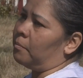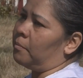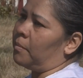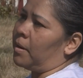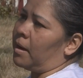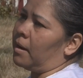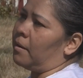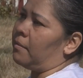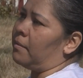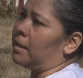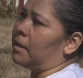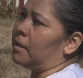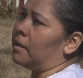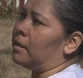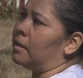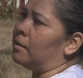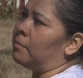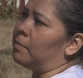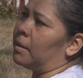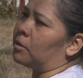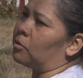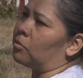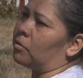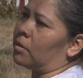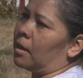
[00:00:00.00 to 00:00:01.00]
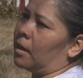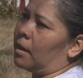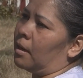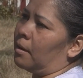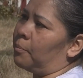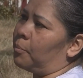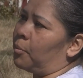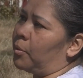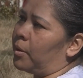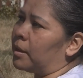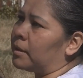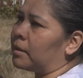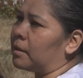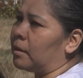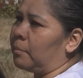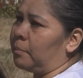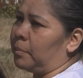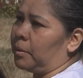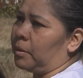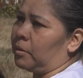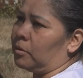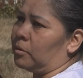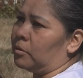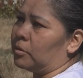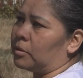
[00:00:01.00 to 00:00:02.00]
va a venir, va a tocar la puerta,
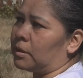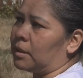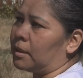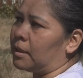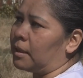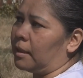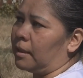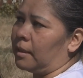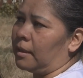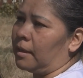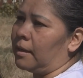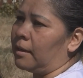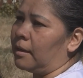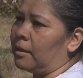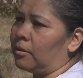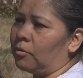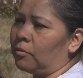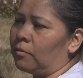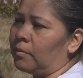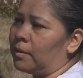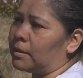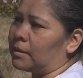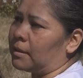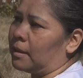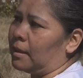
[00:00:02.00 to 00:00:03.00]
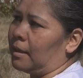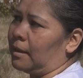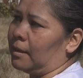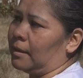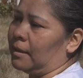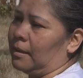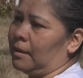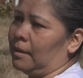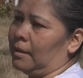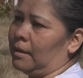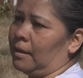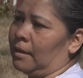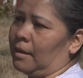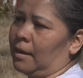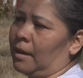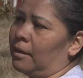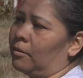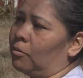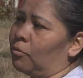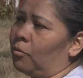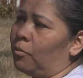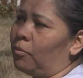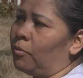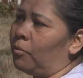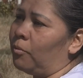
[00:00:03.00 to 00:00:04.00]
pero yo sé que ella ya no va a estar aquí, ella
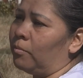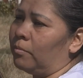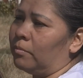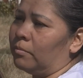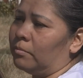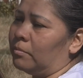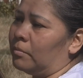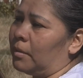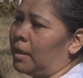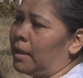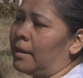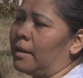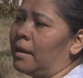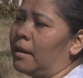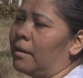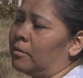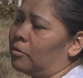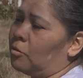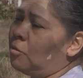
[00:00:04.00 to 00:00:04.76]
no, ella,